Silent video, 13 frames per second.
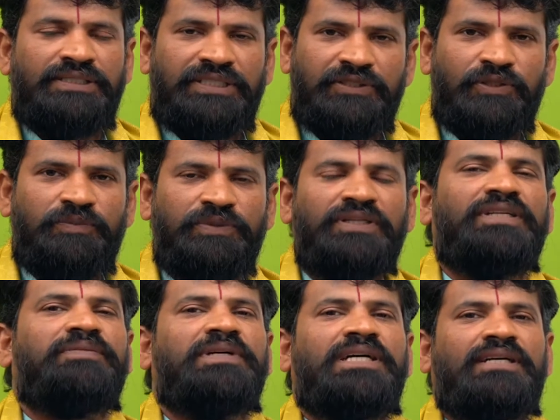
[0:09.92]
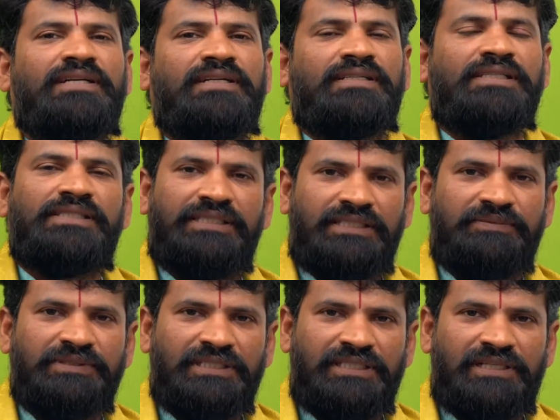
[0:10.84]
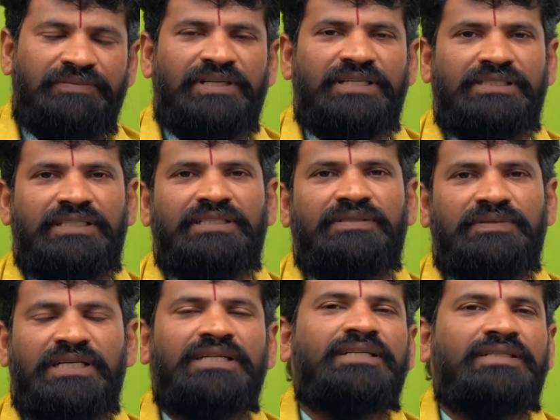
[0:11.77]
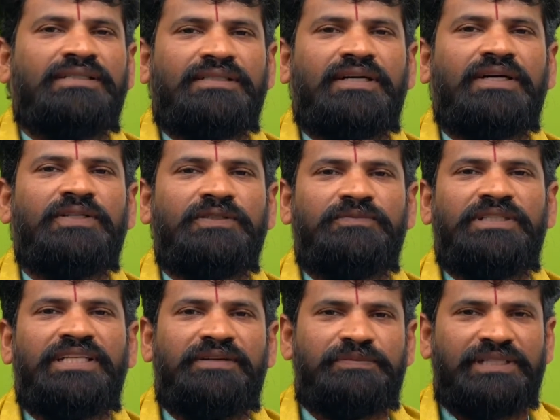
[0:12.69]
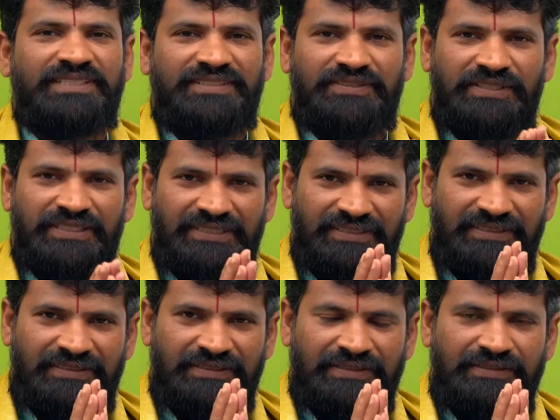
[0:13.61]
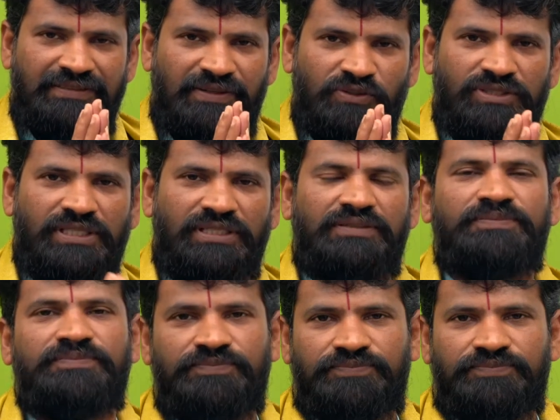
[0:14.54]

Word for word: శ్రీ గురుభ్యో నమ శ్రీమతే రామానుజాయ నమ కరుణ్ మీడియా ప్రేక్షకులకి నమస్కారం